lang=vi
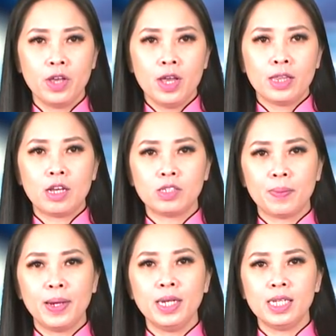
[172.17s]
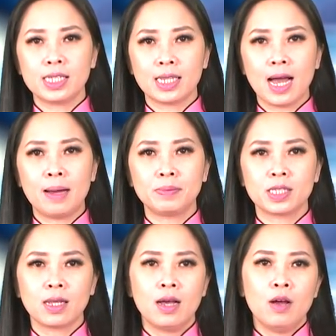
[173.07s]
Theo Japanese Times,
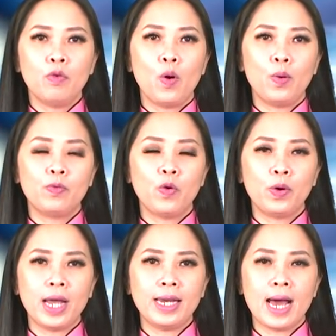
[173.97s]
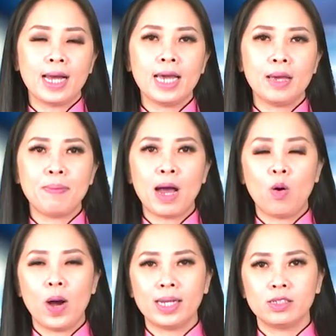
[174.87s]
vụ này đã gây bàng
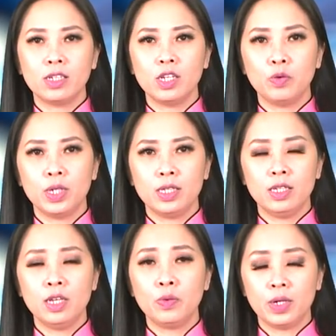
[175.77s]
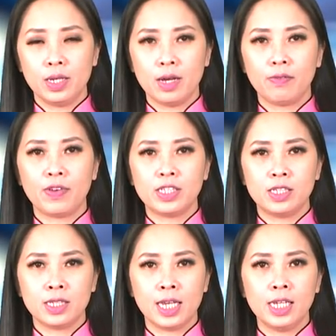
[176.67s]
hoàng cho nhiều người Nhật và
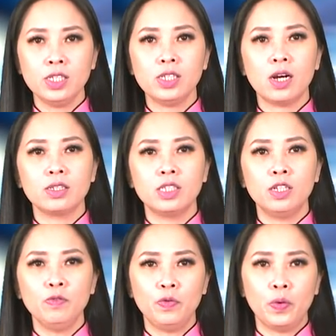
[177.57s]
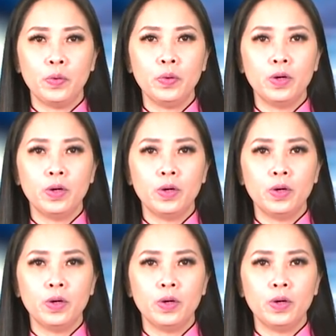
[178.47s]
khiến cho chính phủ